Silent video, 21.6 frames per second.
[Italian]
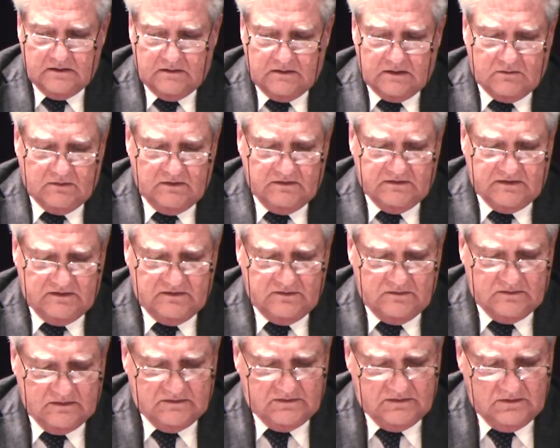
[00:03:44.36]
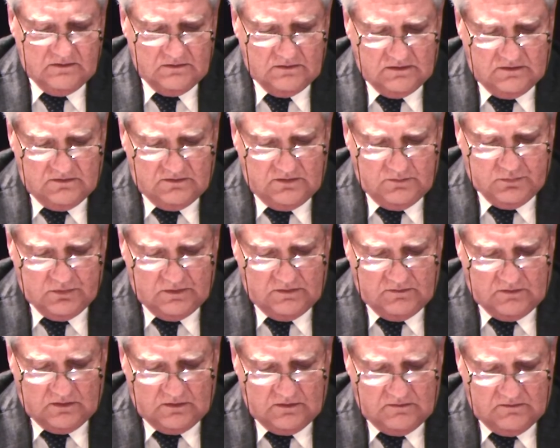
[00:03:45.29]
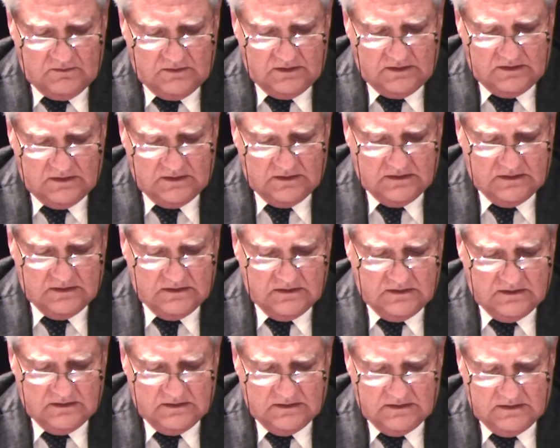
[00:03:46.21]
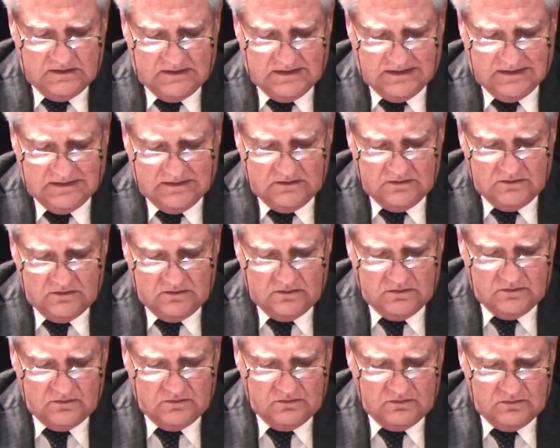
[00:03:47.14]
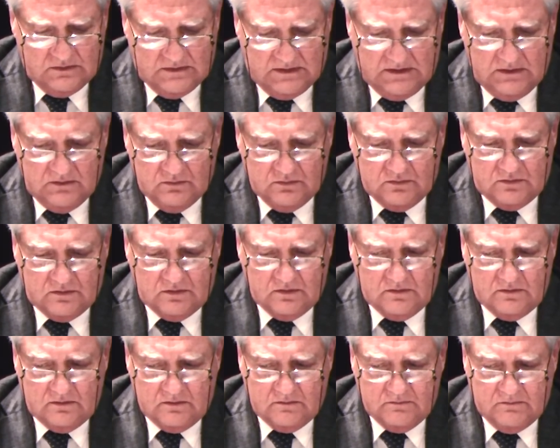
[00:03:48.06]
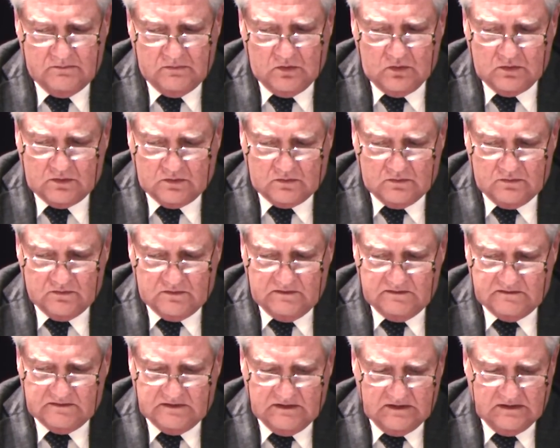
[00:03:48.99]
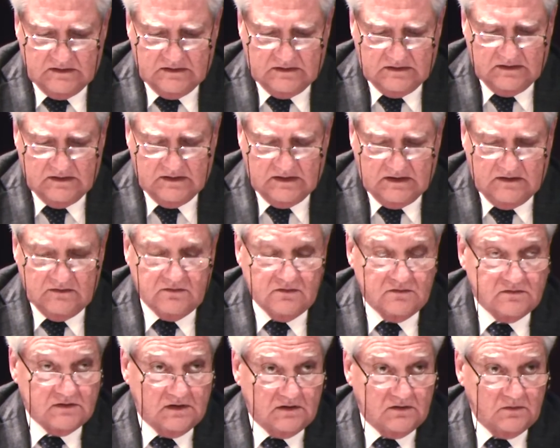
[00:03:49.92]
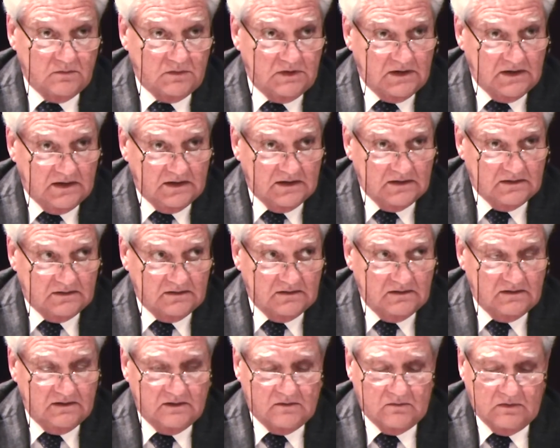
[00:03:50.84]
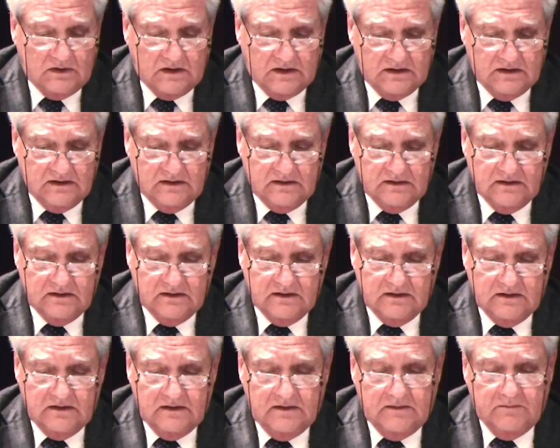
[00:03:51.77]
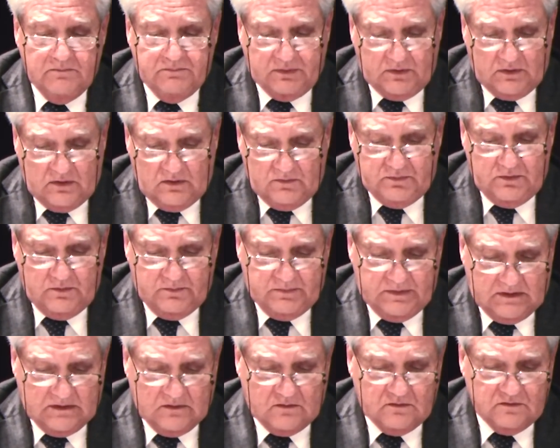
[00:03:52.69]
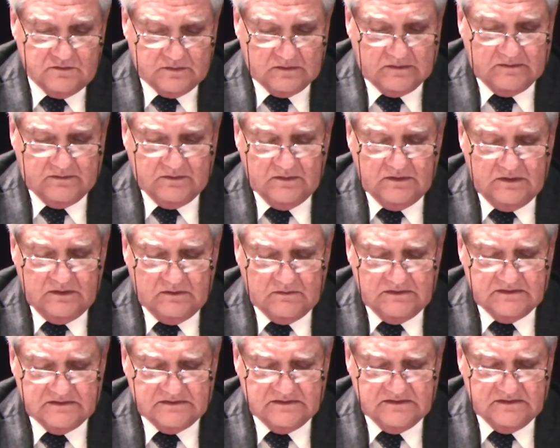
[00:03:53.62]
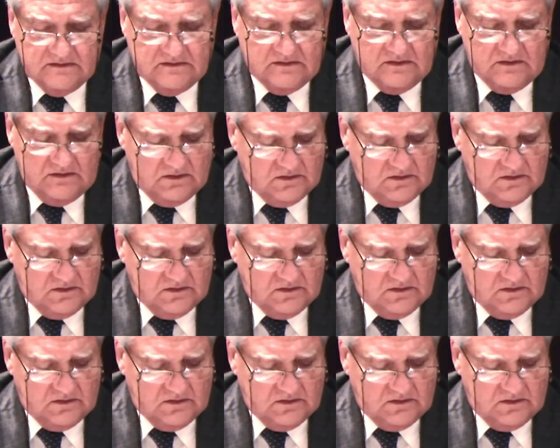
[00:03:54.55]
Allora, questa situazione si può evolvere eh, dando un aiuto molto consistente ai soggetti obbligati, i quali proprio per la costruzione di questi,